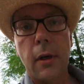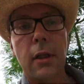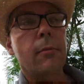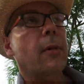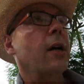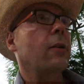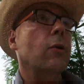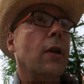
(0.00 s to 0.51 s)

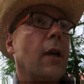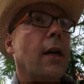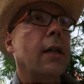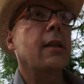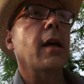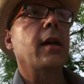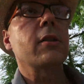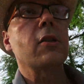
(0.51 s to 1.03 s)
ładne mają tutaj
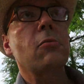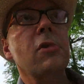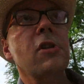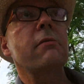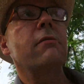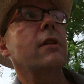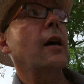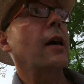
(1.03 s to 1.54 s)
chatki, ale coś mi
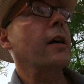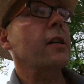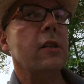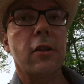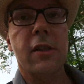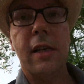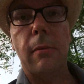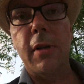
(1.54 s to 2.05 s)
się wydaje,
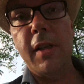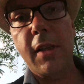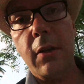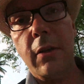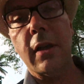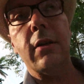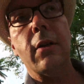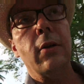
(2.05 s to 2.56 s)
że to za
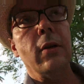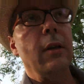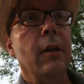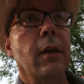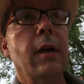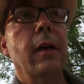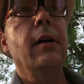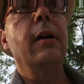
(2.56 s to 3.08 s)
blisko tej drogi,
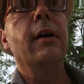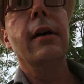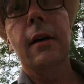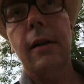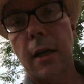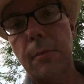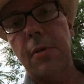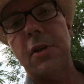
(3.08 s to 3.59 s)
nie?
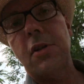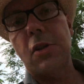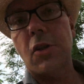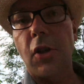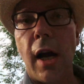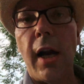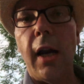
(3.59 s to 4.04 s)
Lepiej gdzieś